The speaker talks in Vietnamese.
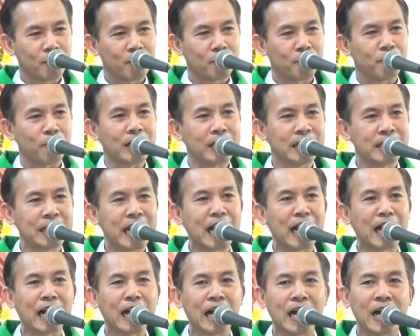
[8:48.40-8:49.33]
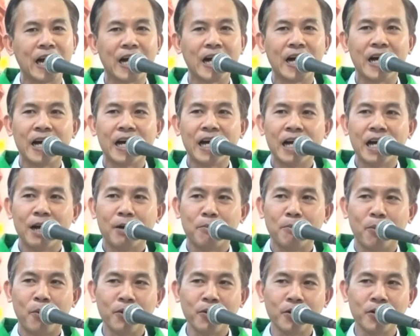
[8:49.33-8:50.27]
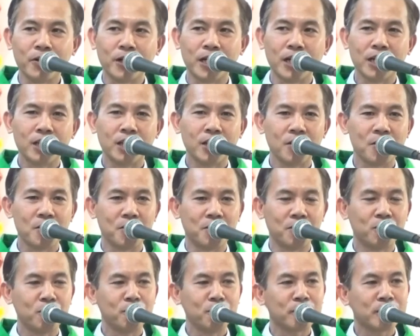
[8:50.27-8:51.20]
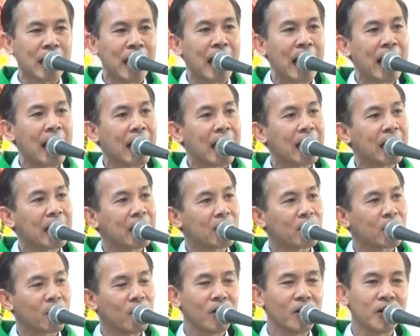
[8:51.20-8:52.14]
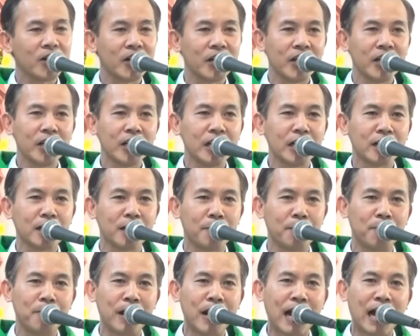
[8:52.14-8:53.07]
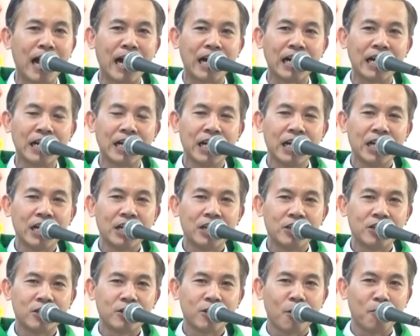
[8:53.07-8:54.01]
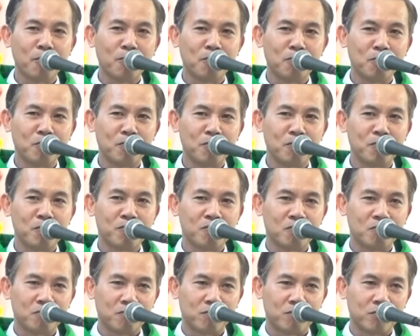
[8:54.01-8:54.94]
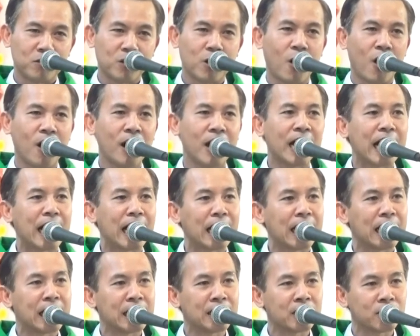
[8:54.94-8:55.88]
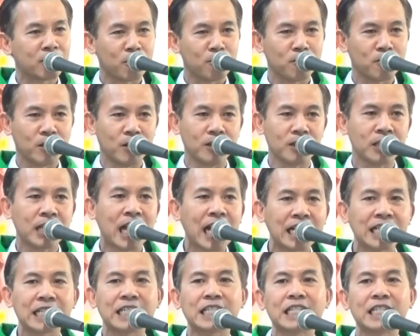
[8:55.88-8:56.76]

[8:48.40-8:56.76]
Phải chăng mỗi người Kitô hữu chúng ta có khi ngụp lặn trong khó khăn, trong thử thách?